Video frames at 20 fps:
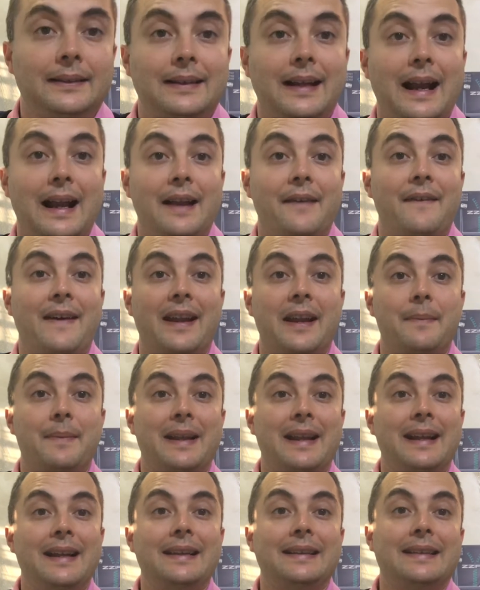Tra le varie
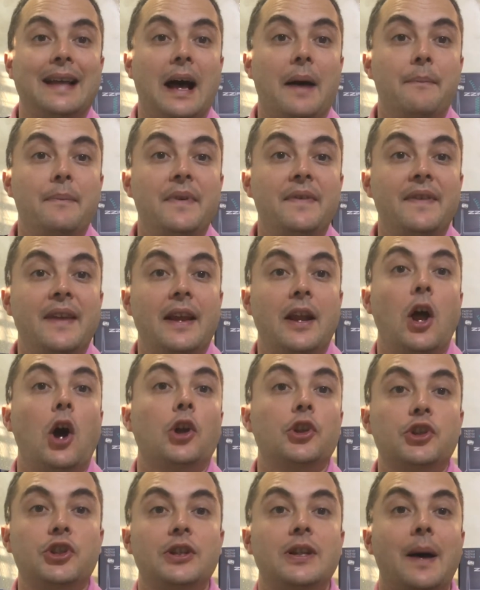banalità mi viene
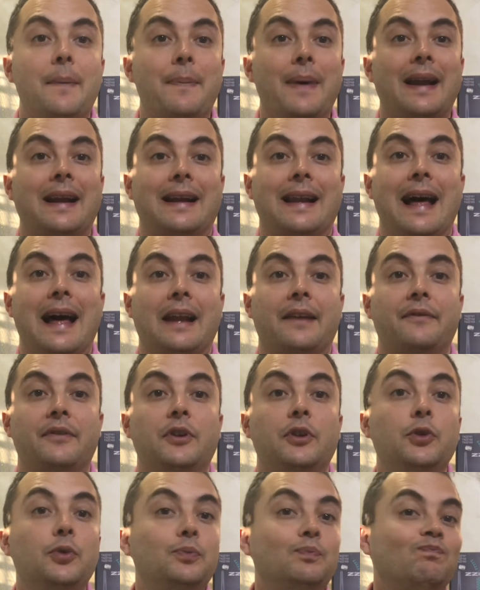oggi da parlarvi
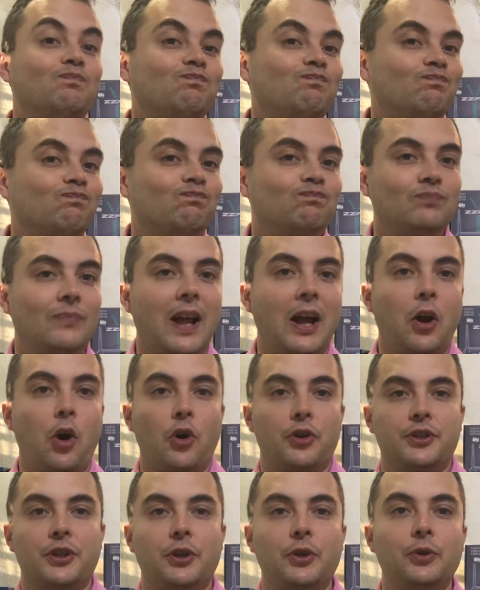di una
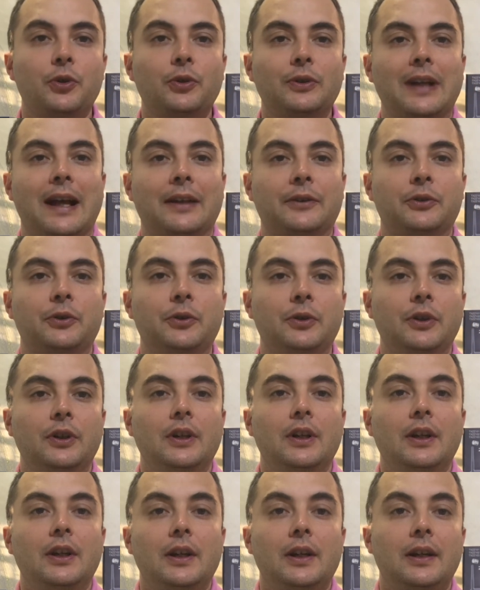cosa che ho notato
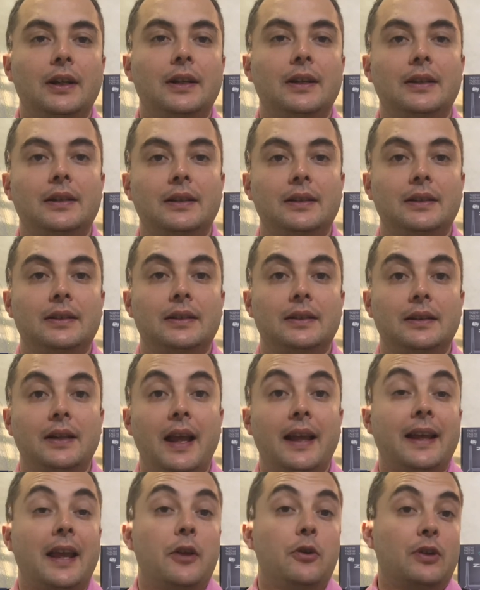eh,
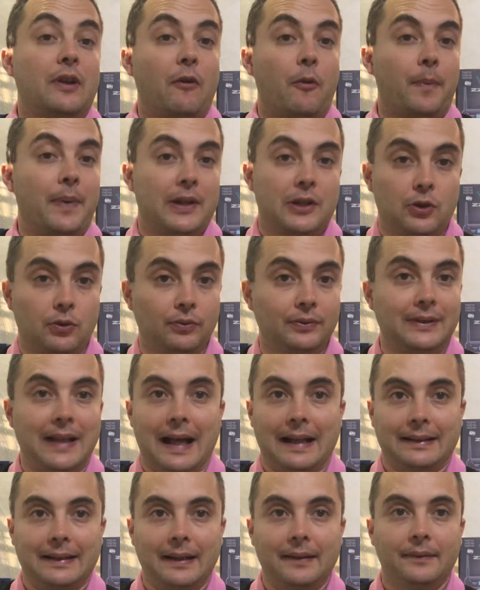e che io davo per
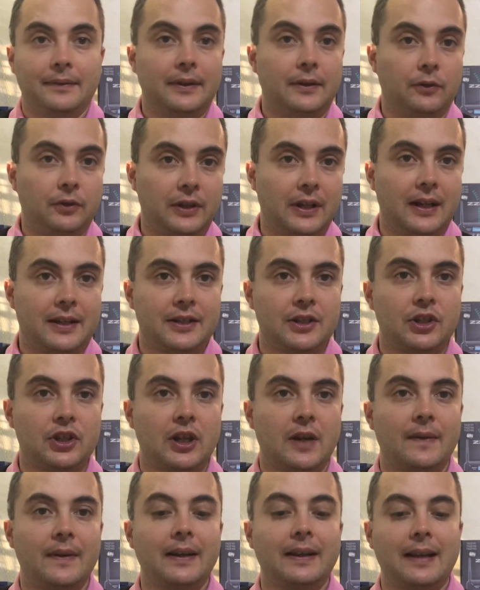scontata, devo dire la
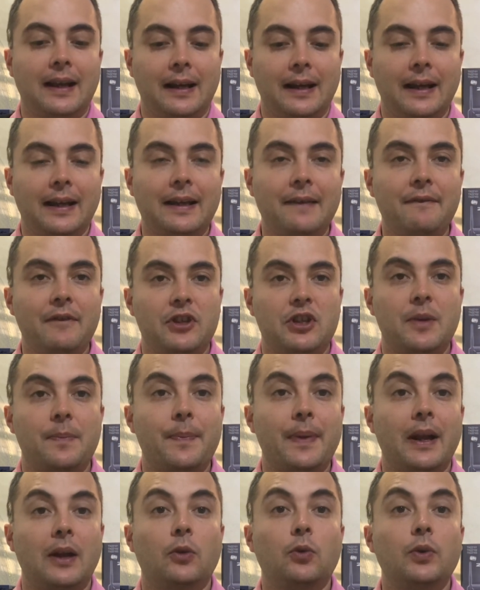sincera verità, e che invece
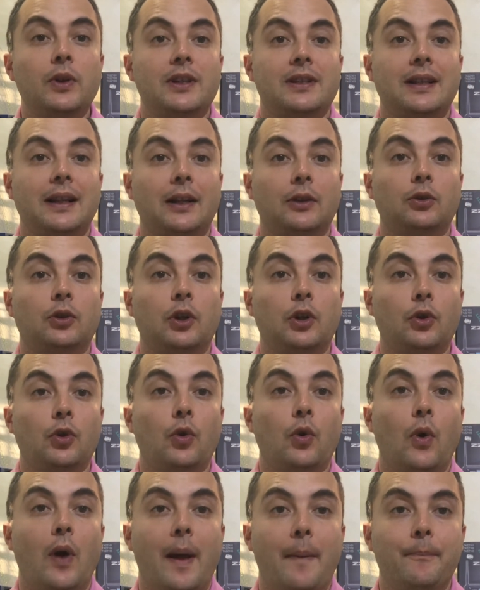per alcuni installatori
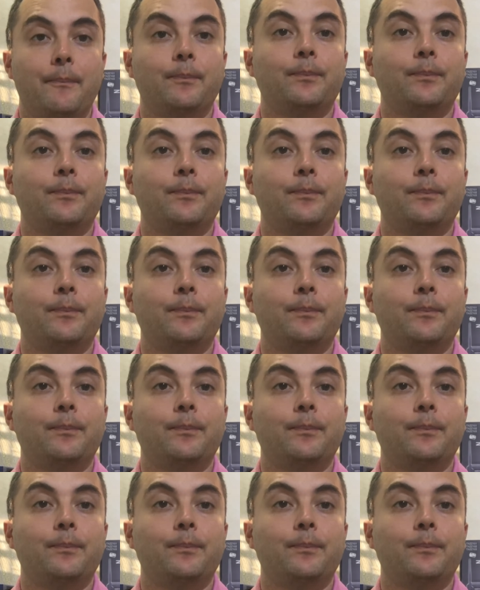non lo è.